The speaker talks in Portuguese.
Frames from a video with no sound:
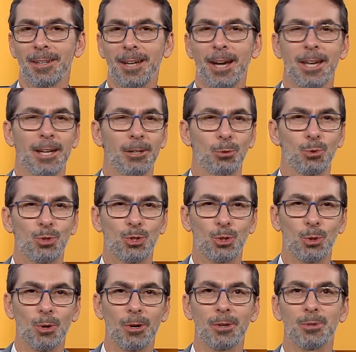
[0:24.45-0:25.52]
carregando
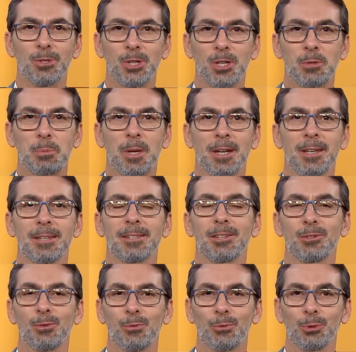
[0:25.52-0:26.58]
sonhos e
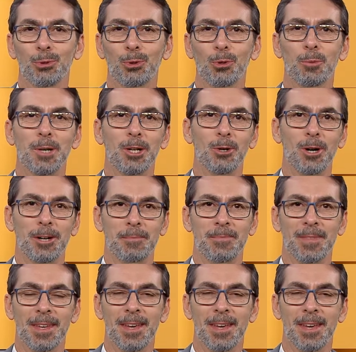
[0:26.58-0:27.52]
esperança de um futuro melhor.